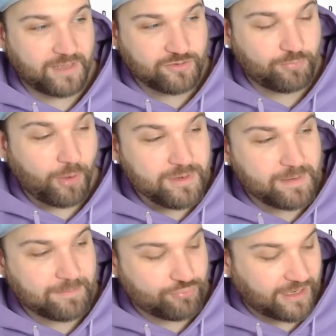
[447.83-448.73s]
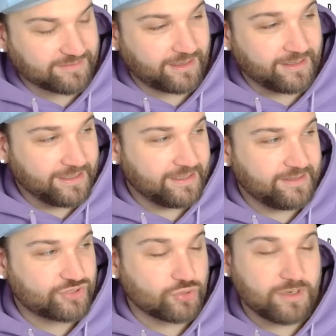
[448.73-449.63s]
Also Promi Big Brother
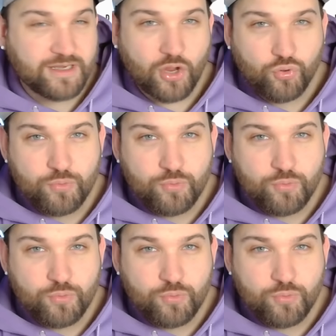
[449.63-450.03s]
ist schon in der